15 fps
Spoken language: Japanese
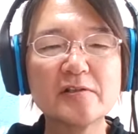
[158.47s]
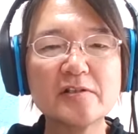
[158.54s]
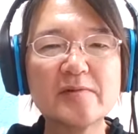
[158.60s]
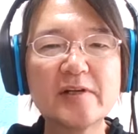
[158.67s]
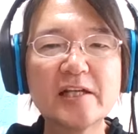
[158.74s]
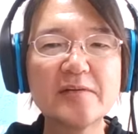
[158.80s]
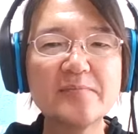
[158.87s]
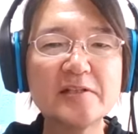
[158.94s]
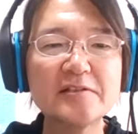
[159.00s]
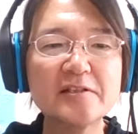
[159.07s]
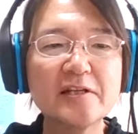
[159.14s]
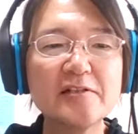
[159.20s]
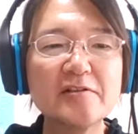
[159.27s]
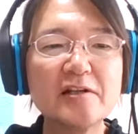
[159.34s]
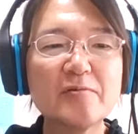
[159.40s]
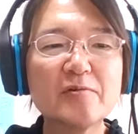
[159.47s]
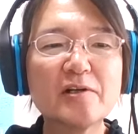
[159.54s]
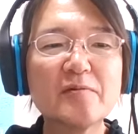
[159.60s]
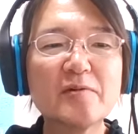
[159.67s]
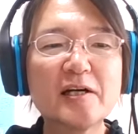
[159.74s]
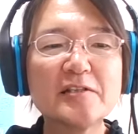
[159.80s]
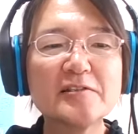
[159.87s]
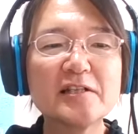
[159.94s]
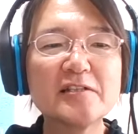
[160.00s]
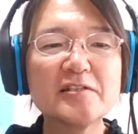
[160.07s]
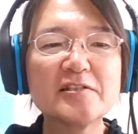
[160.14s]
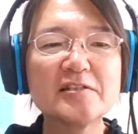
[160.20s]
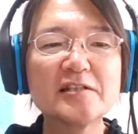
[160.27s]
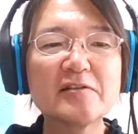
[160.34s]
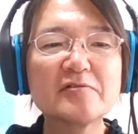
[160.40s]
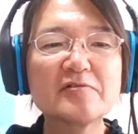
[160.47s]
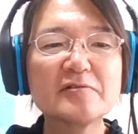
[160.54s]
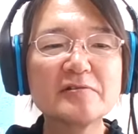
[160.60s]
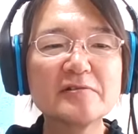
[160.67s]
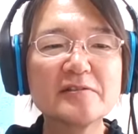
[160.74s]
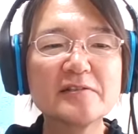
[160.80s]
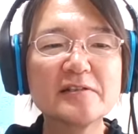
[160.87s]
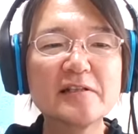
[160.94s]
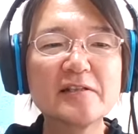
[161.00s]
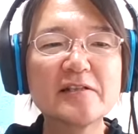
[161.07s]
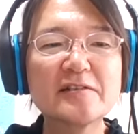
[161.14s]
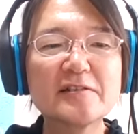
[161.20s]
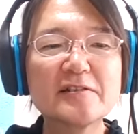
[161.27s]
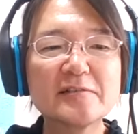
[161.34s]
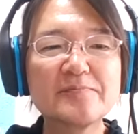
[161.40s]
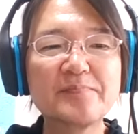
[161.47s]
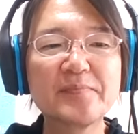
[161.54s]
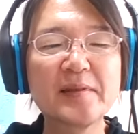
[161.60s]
で、まあ、原発研っていうのはこれはもう完全に審査役だったんです。